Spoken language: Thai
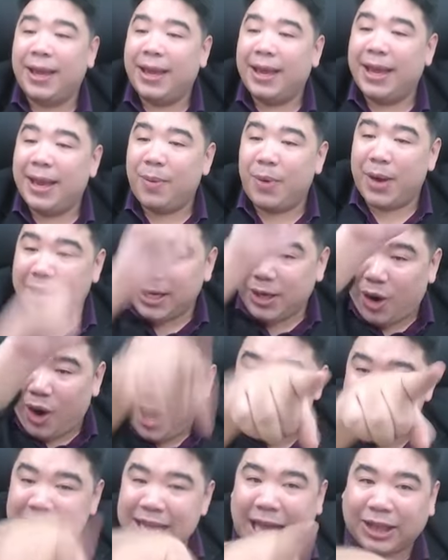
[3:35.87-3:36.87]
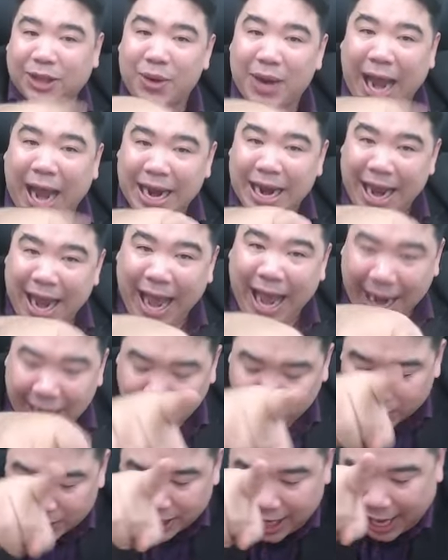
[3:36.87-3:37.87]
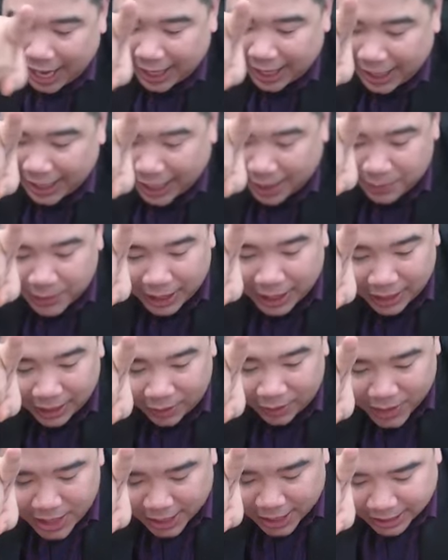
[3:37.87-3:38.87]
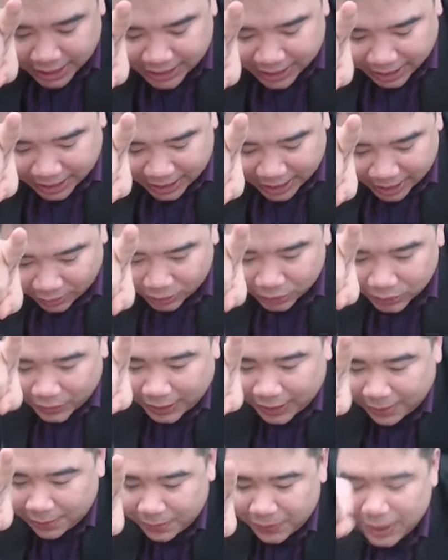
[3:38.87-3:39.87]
เพราะฉะนั้นข้อนี้อยากต้องการไอ้หายตัวนี้แหละ นะครับนะขอจะใช้สีเขียวตัวนี้